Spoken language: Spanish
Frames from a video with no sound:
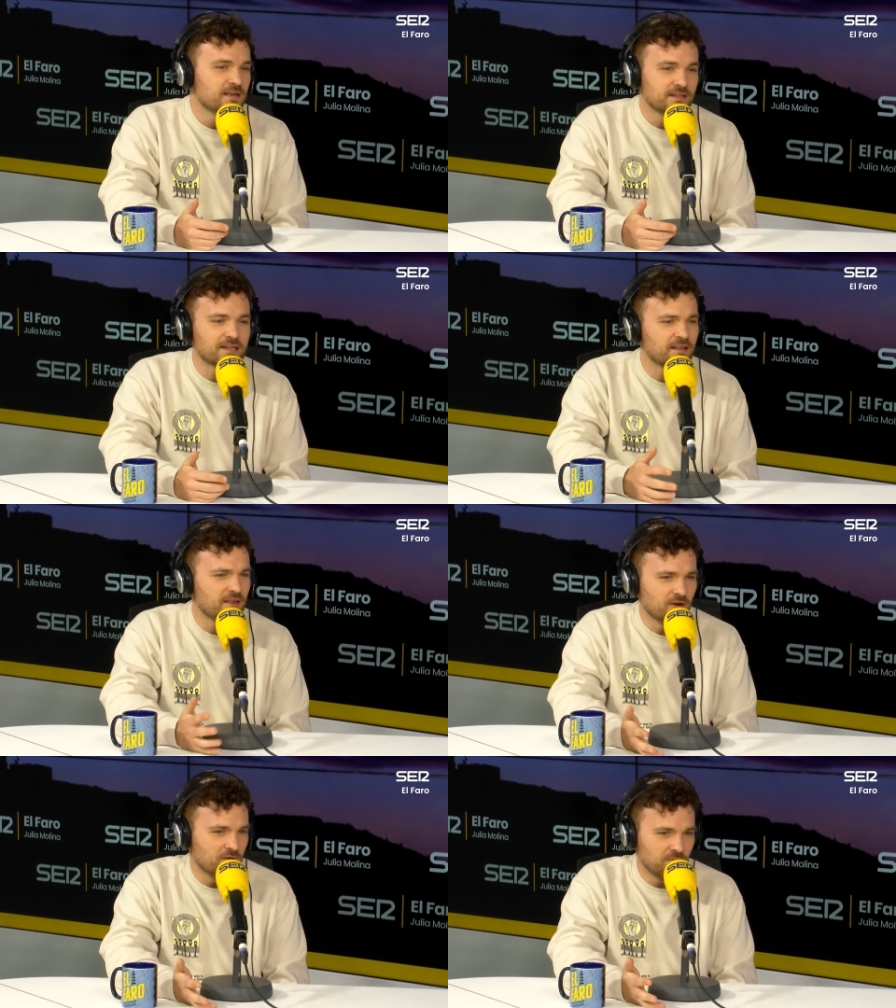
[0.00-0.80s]
ya te
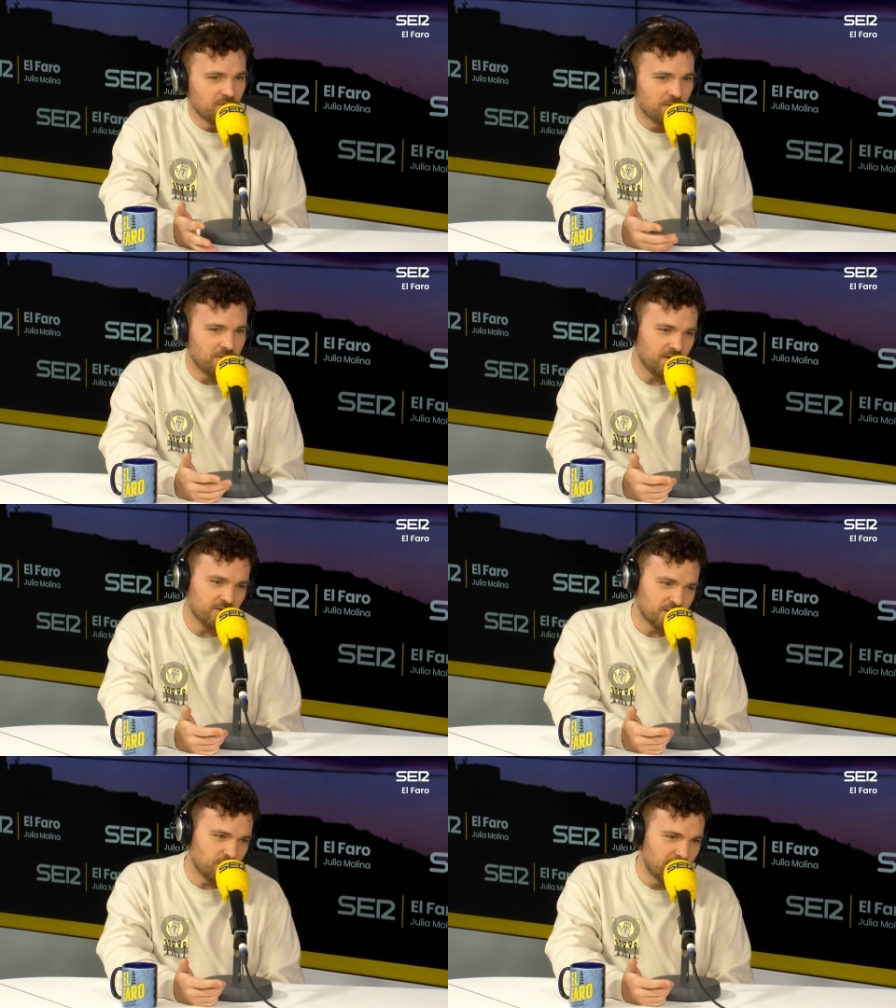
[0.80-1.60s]
digo, lo viví con
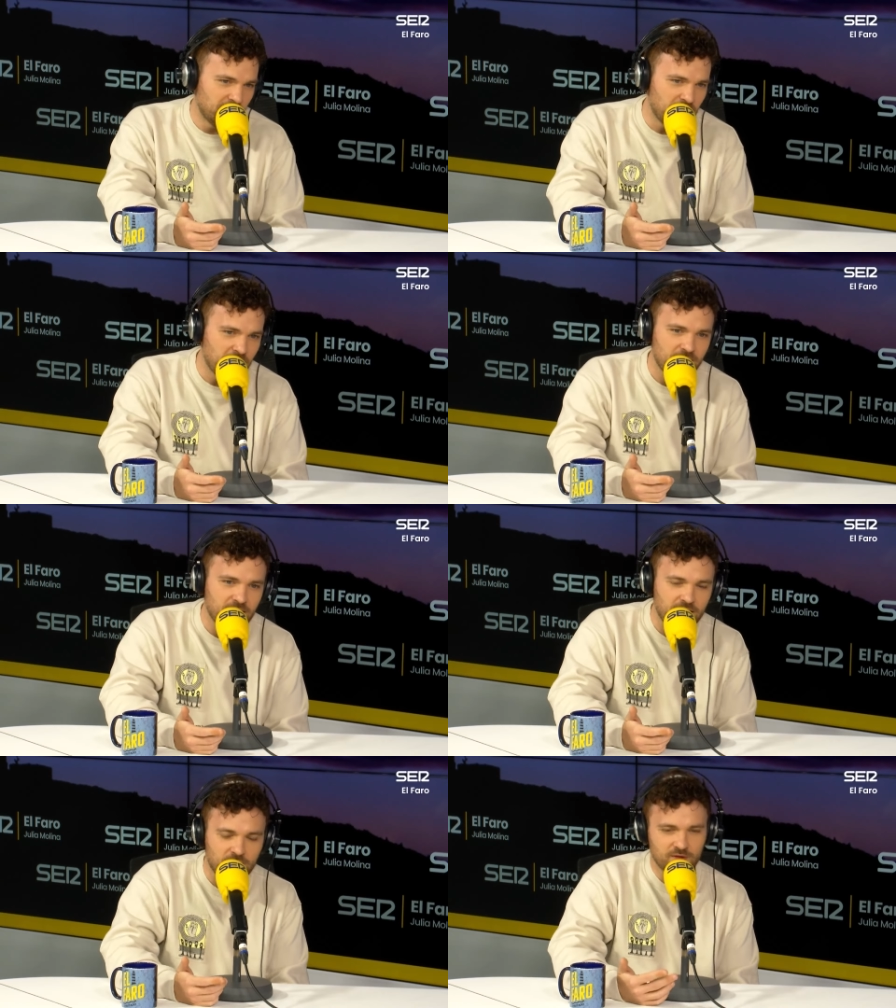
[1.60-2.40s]
naturalidad
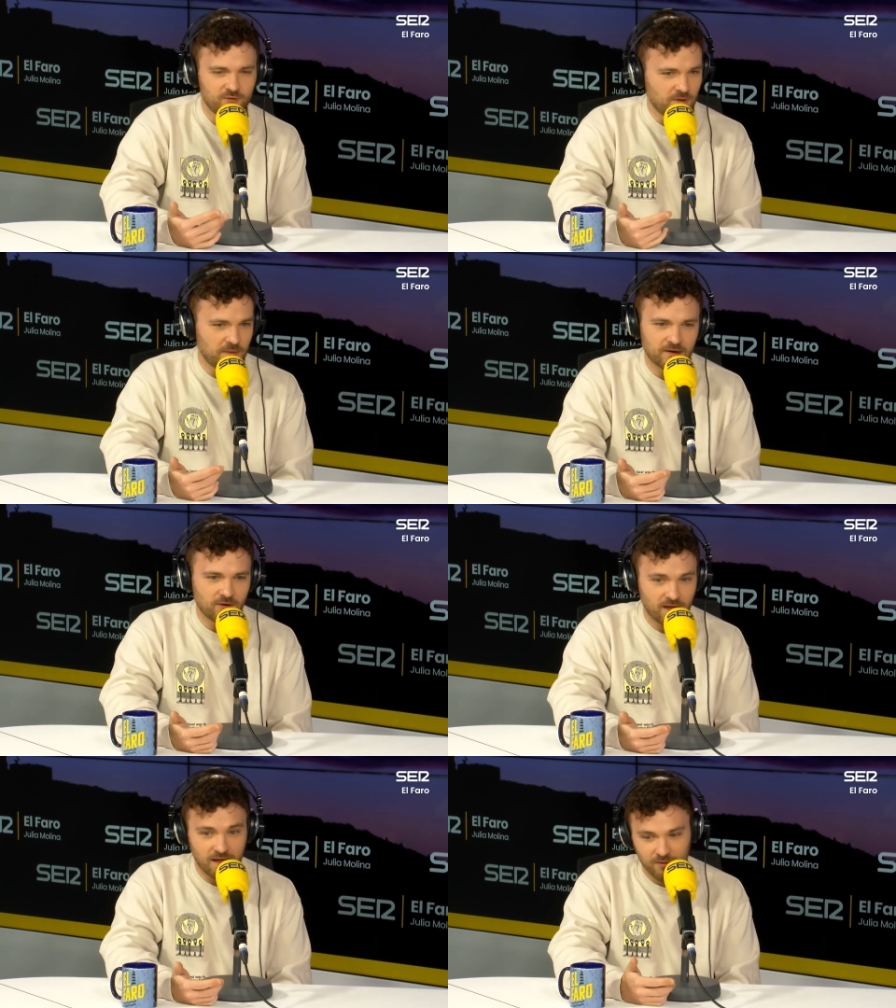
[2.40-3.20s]
y creo que estuve bien
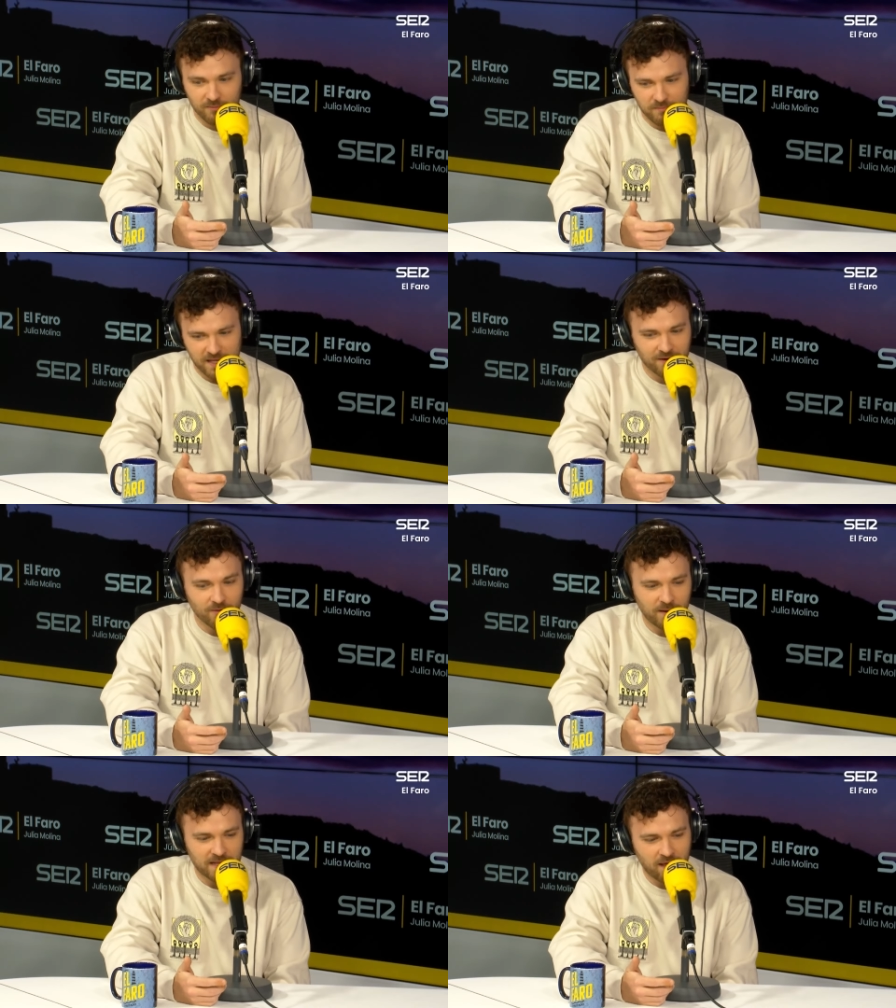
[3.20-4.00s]
rodeado, bien
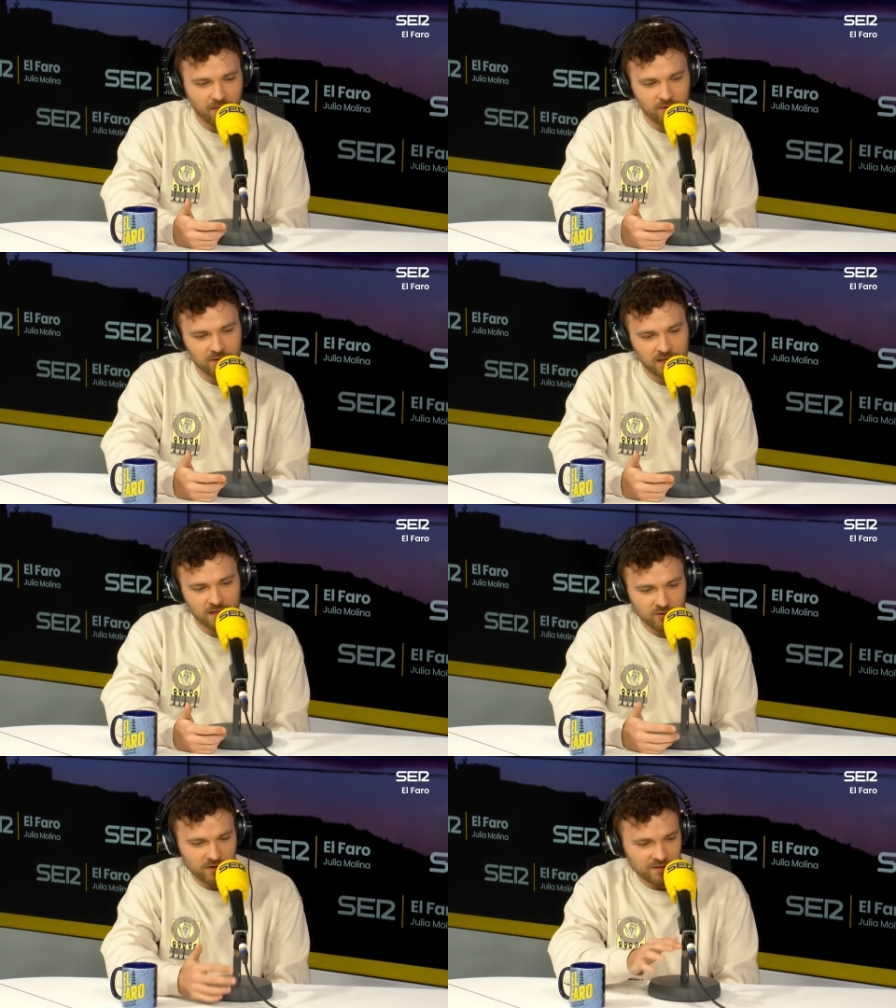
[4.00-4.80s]
acompañado y
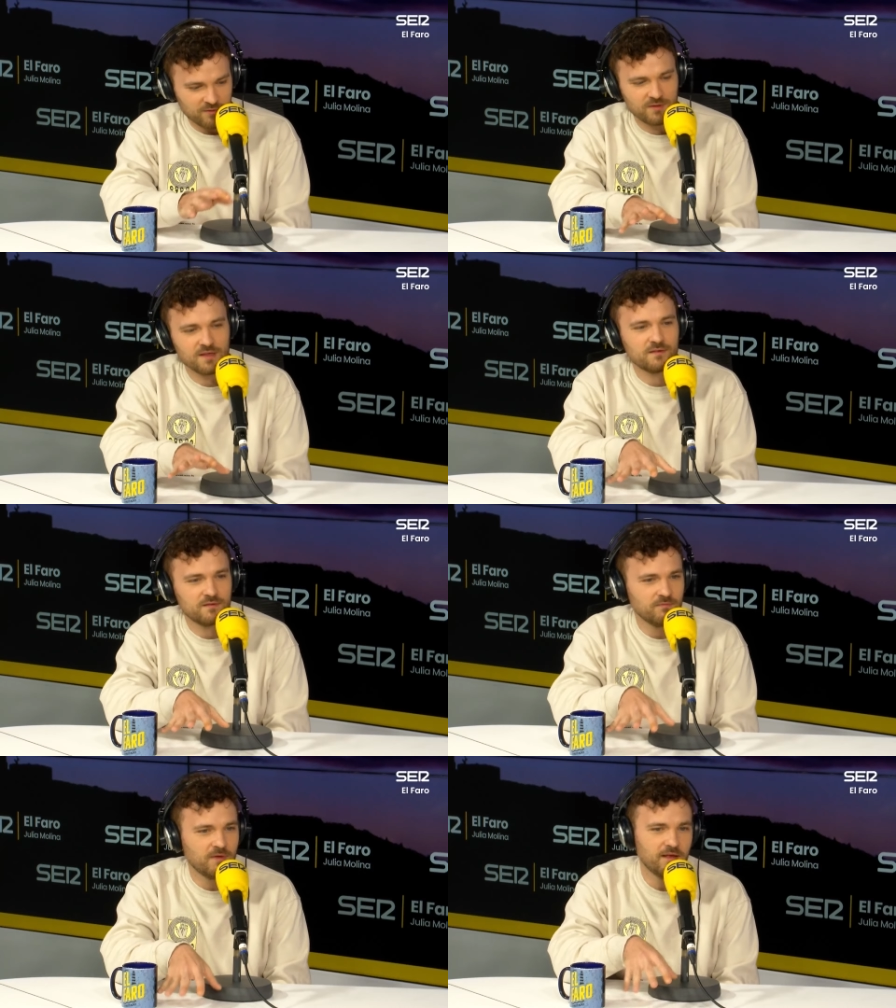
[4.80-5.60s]
creo que las
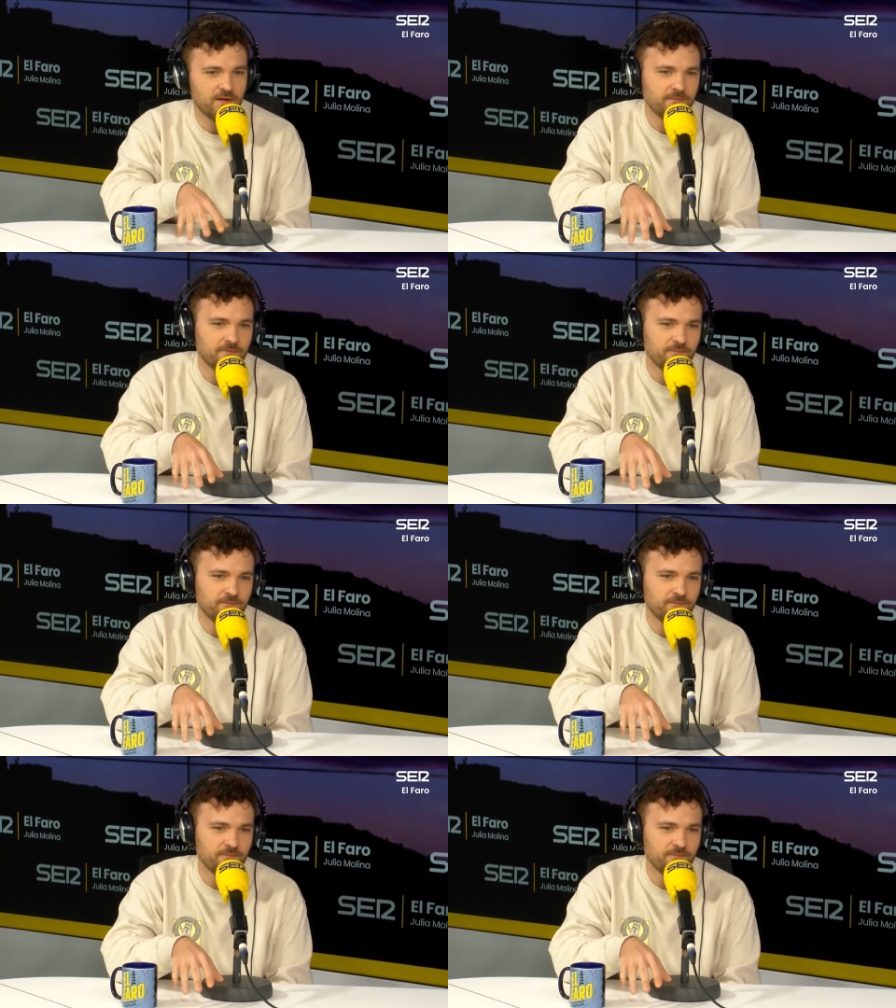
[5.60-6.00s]
cosas eh,